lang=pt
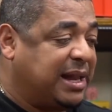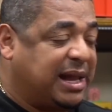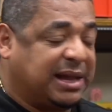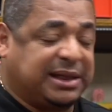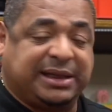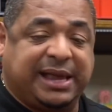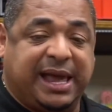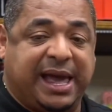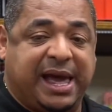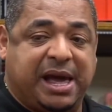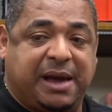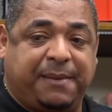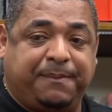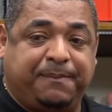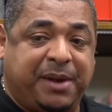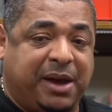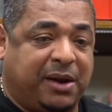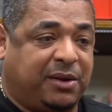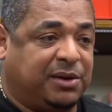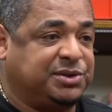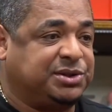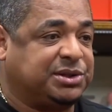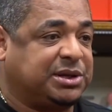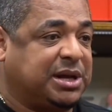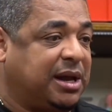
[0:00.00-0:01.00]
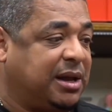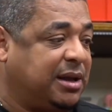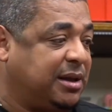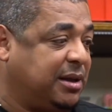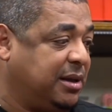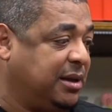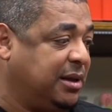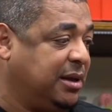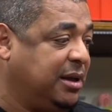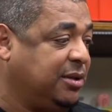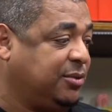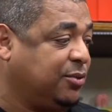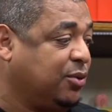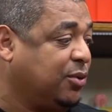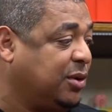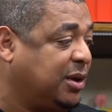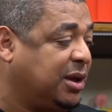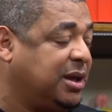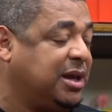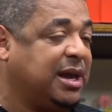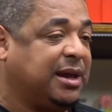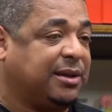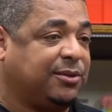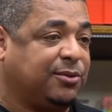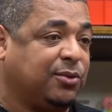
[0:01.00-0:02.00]
Inglaterra, Bélgica e
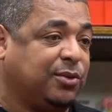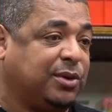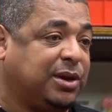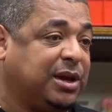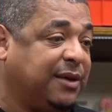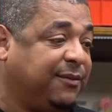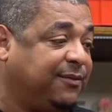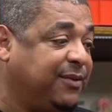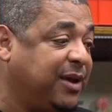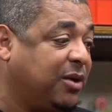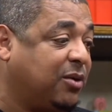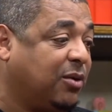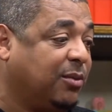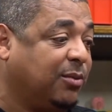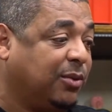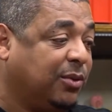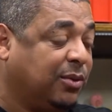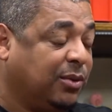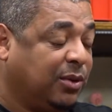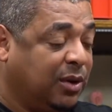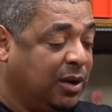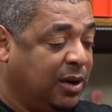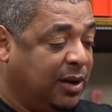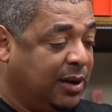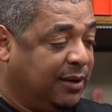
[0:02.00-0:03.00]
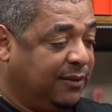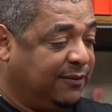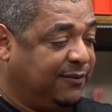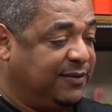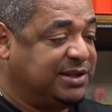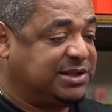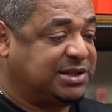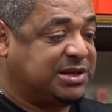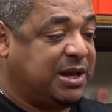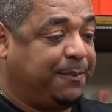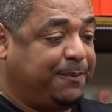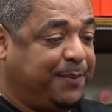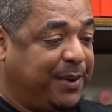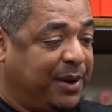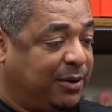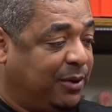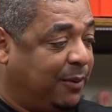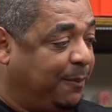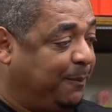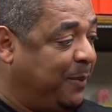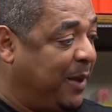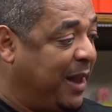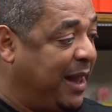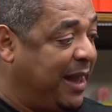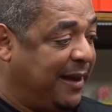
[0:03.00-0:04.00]
Turquia. A Turquia vem como vice campeão
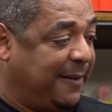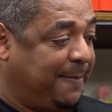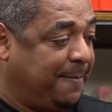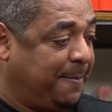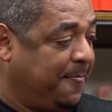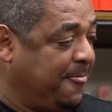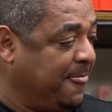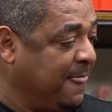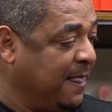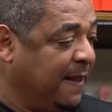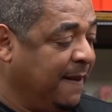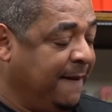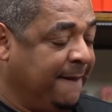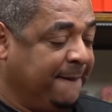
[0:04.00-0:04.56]
europeu.